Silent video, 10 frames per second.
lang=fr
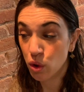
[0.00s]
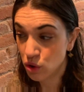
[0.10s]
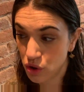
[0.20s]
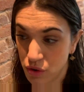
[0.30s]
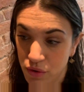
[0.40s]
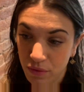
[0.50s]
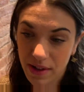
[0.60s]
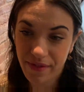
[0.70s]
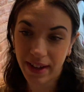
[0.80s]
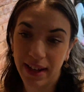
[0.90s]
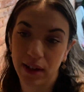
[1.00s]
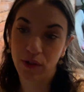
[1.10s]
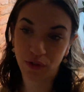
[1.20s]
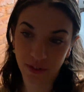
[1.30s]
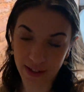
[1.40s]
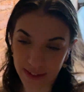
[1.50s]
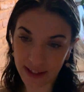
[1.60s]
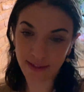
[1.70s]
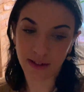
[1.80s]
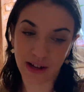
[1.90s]
Aujourd'hui, je voulais faire quelque chose
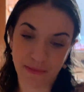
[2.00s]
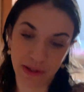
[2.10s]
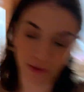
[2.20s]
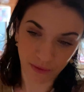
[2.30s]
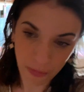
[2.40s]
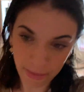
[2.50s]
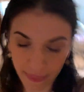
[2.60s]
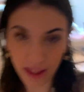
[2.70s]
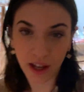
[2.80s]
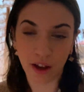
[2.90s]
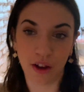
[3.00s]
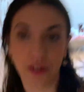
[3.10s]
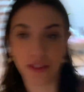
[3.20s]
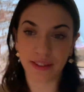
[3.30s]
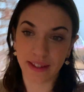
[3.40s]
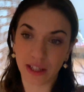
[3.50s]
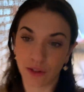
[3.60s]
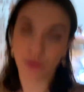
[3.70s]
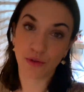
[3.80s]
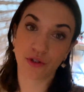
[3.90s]
d'intéressant à la maison. Euh, c'était
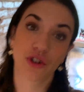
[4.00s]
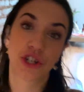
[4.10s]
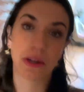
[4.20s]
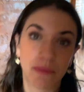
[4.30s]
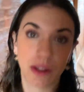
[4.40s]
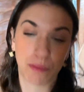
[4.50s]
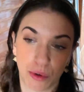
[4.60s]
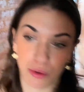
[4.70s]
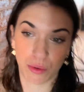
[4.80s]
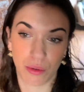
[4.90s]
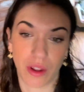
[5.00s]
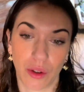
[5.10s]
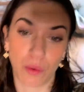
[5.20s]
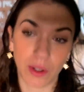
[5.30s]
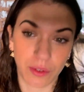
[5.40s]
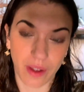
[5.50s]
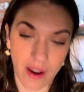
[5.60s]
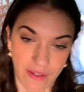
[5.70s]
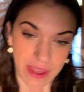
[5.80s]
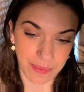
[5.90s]
de changer un petit peu d'endroit de,
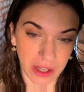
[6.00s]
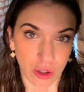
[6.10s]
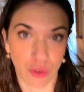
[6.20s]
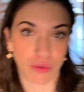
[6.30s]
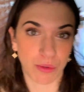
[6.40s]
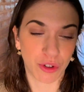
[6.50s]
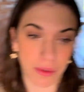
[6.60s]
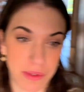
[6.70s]
travail. Alors, je vous montre un